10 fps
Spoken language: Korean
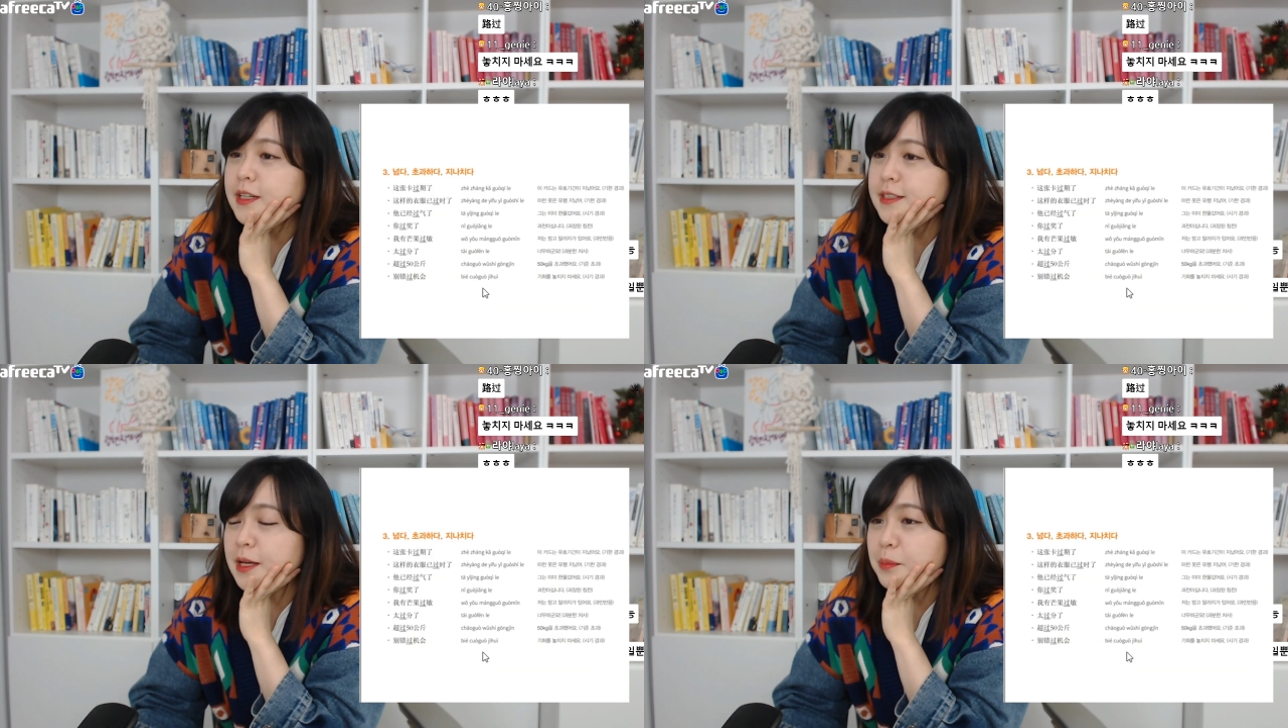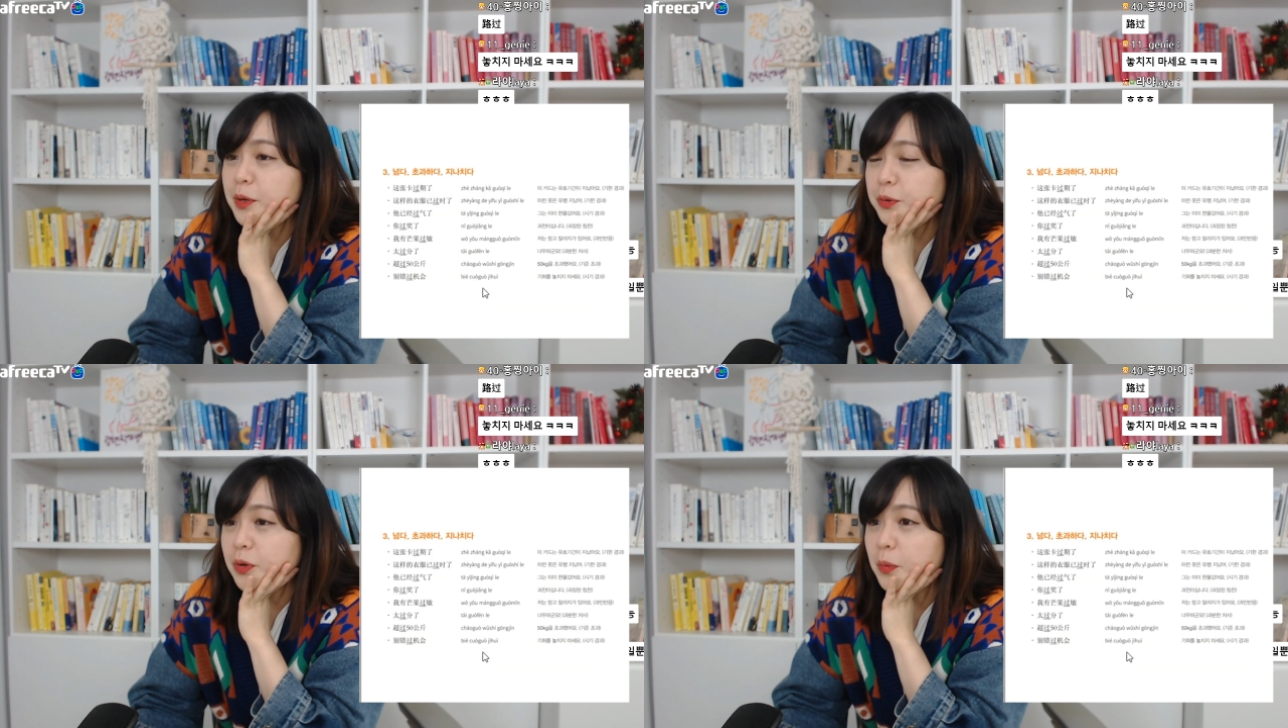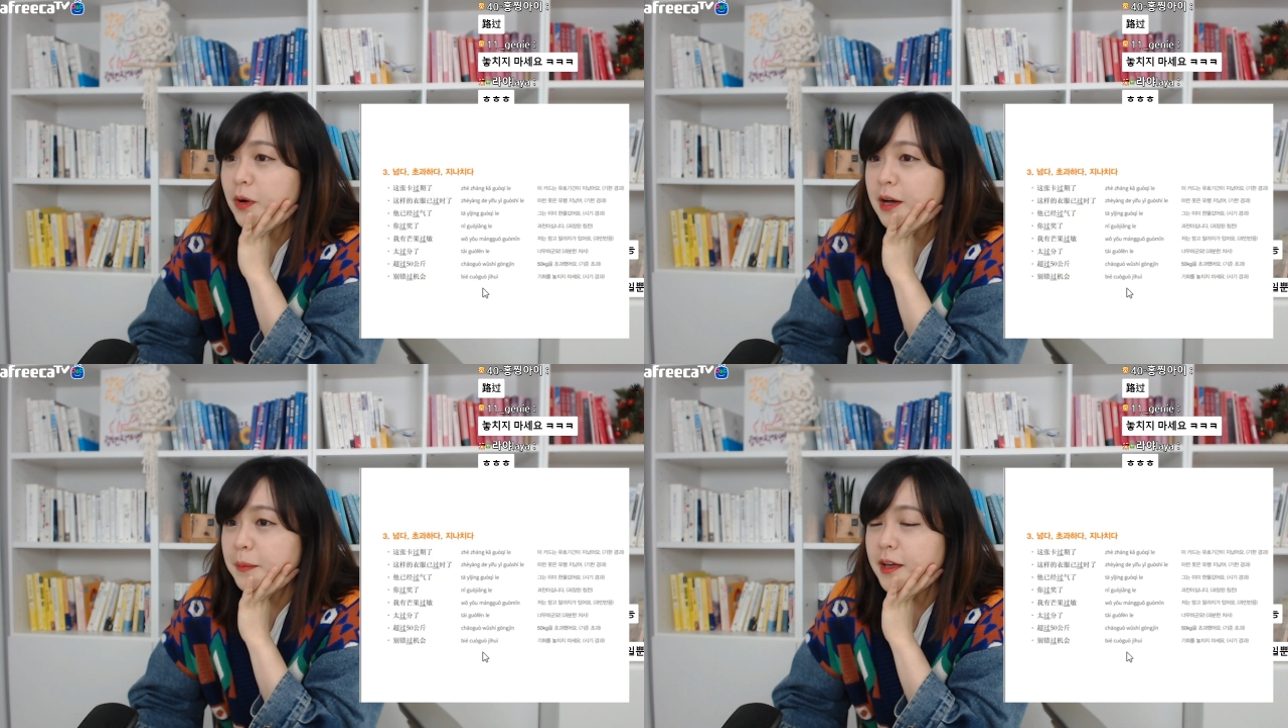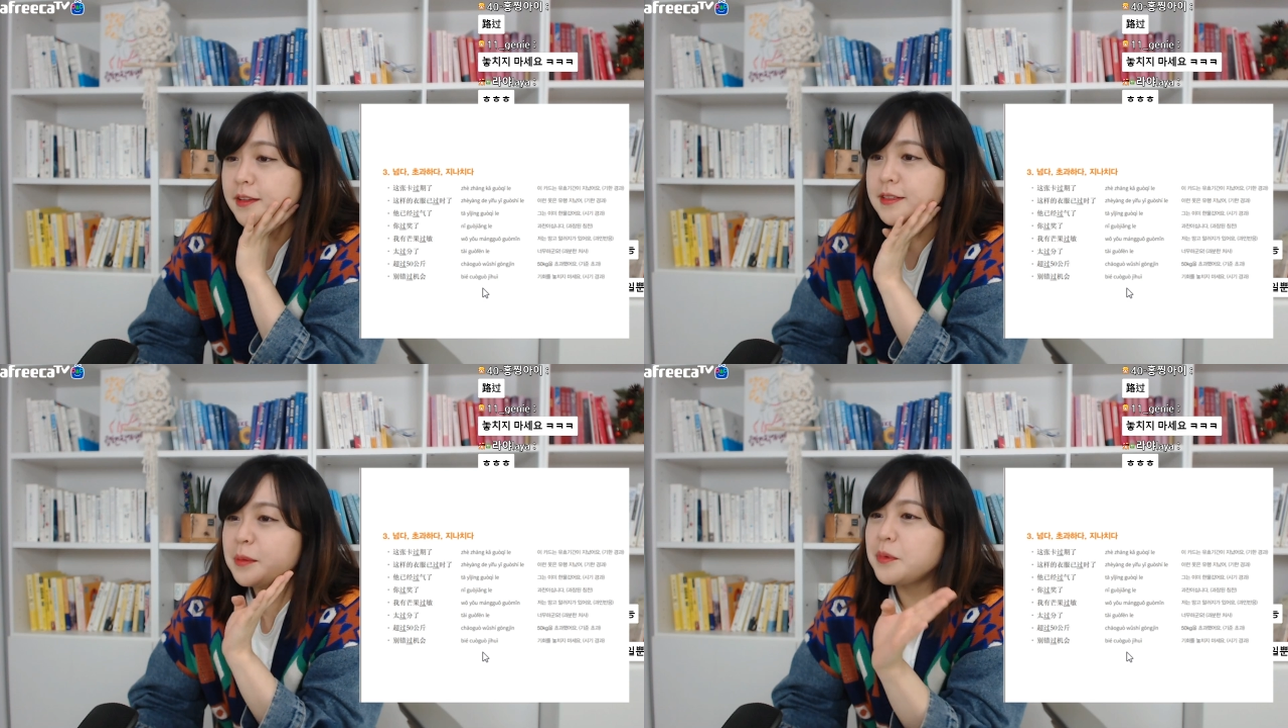3번을
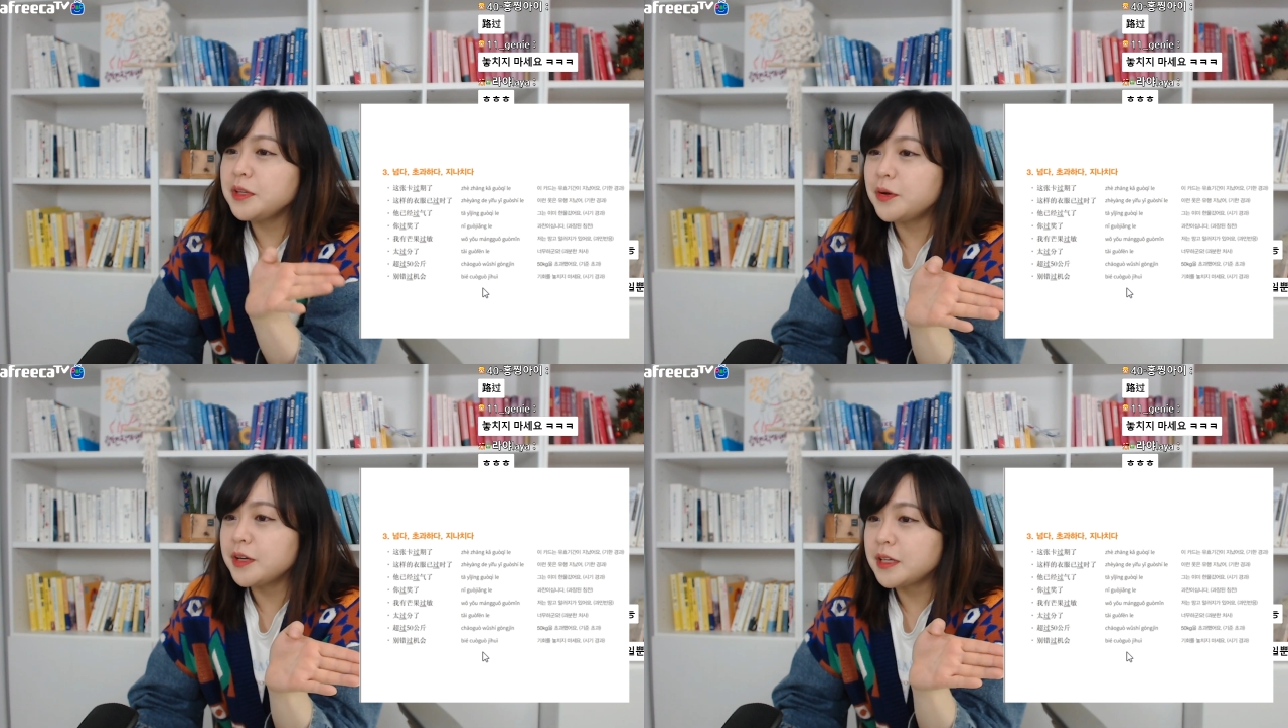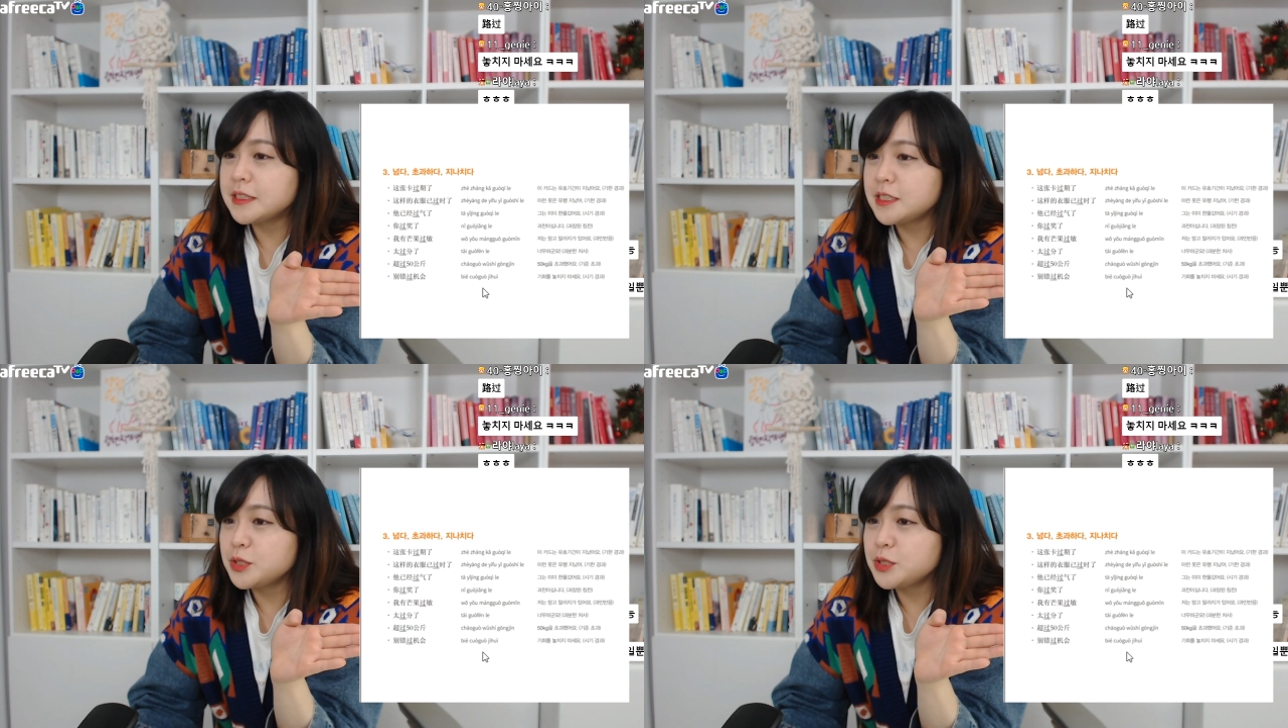넘어가면 3번이 여기 사실은